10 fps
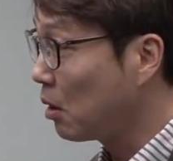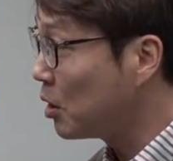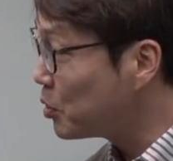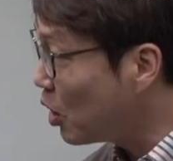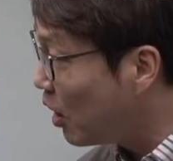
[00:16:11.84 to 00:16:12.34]

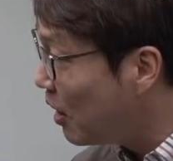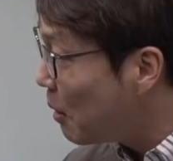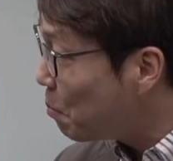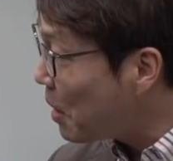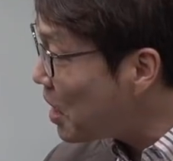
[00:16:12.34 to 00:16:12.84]
그러면서
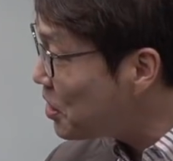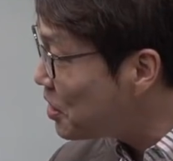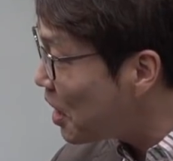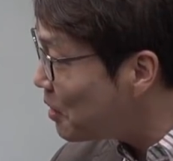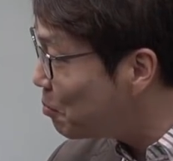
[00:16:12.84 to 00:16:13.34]

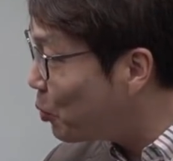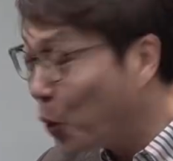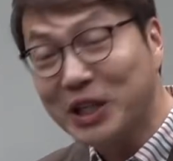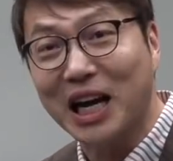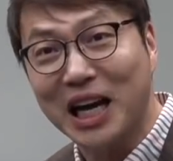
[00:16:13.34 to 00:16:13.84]
math라는
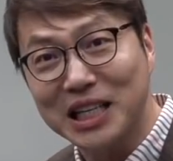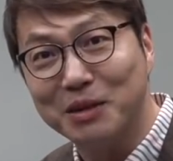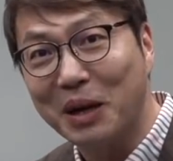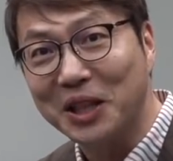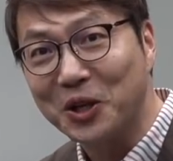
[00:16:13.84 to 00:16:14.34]

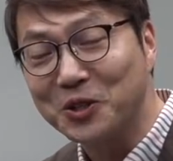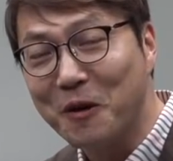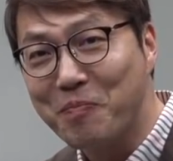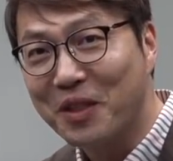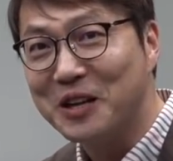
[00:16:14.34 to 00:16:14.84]
모자까지
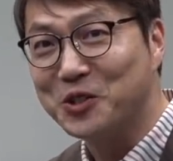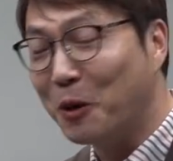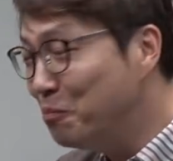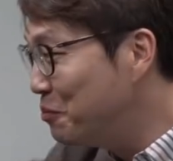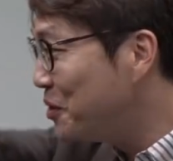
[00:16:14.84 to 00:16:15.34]
만들어서
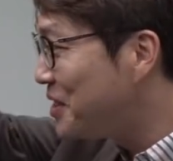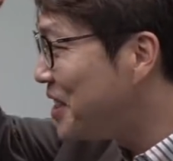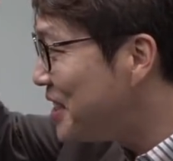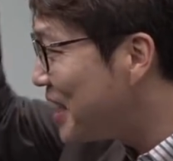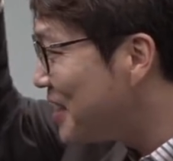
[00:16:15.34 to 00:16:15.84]
전부
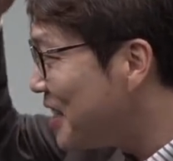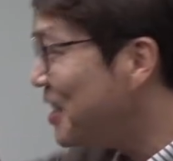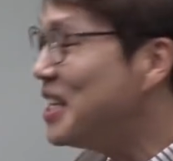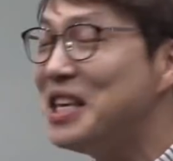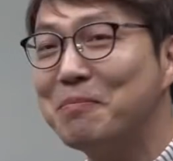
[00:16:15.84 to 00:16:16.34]

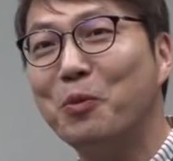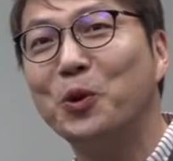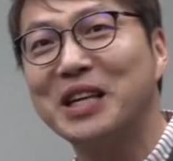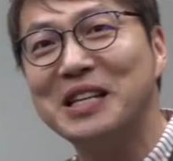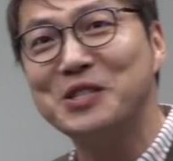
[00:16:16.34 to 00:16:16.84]
지지자들이 이
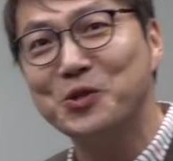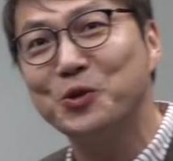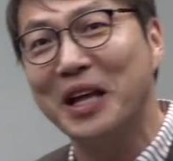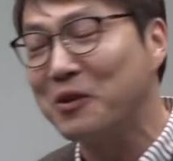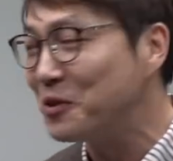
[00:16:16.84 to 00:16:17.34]
모자를
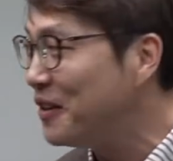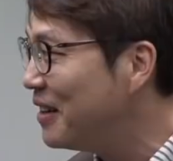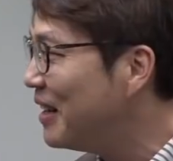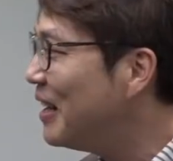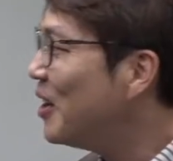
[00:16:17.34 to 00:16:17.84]
쓰고 다니고요.
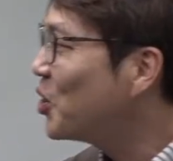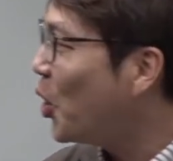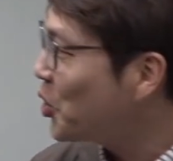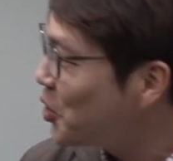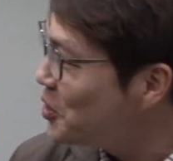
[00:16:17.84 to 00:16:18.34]

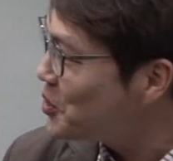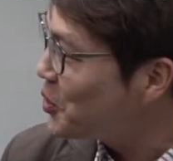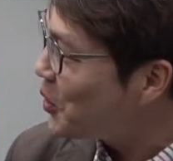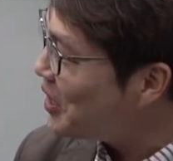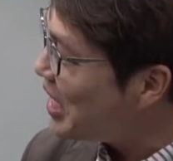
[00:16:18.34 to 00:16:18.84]
또 어떤
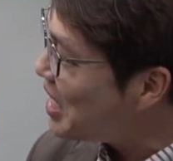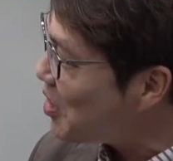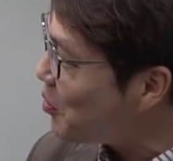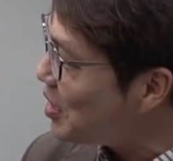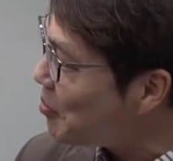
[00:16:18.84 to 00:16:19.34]
슬로건을
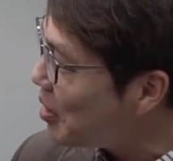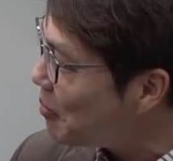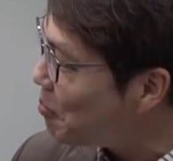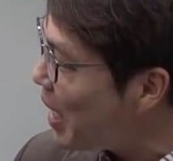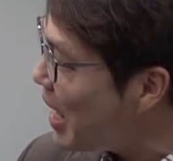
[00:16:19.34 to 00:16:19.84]
얘기하고
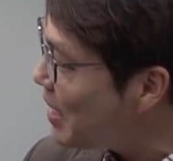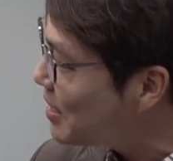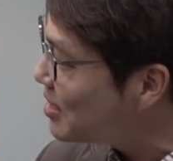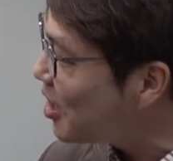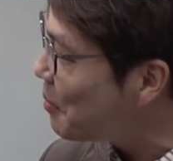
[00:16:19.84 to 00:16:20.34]
있냐면
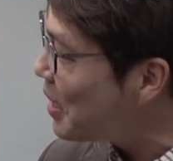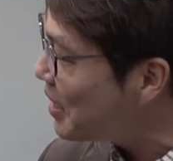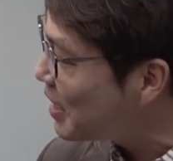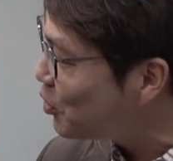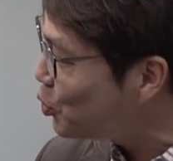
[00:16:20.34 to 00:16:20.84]
Make
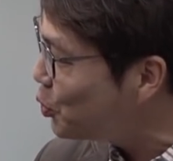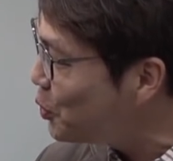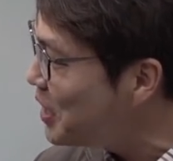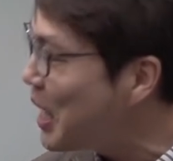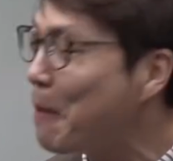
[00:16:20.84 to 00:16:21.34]
America
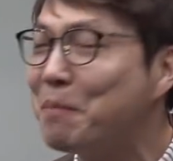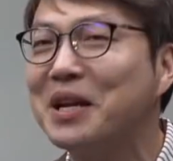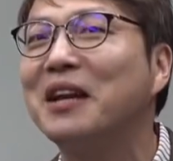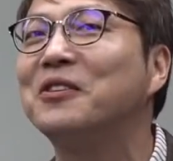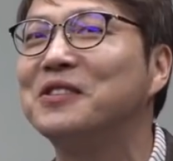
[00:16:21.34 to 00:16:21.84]
Truly
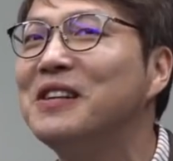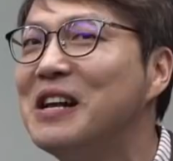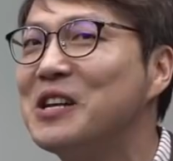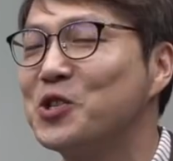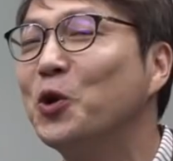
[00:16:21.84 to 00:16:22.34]
Happy라는 것을
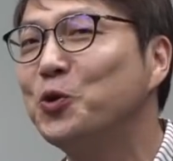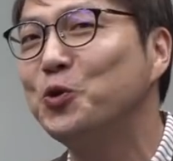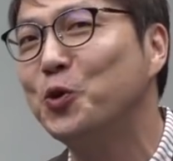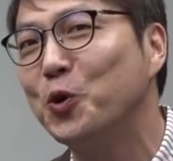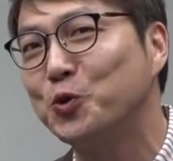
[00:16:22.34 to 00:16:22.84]

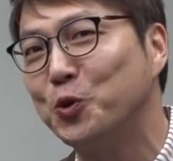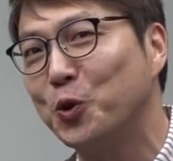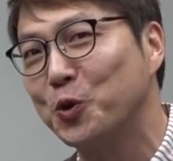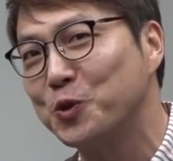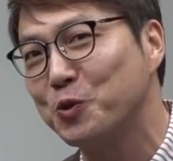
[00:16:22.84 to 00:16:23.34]

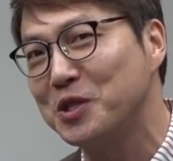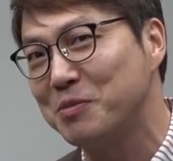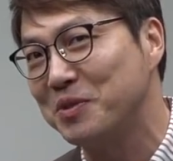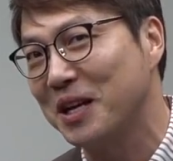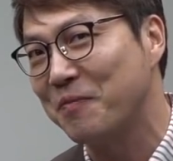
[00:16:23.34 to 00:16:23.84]
선거구호로 쓰고
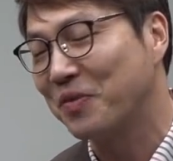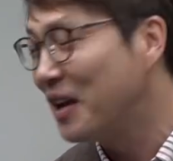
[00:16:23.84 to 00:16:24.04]
있습니다.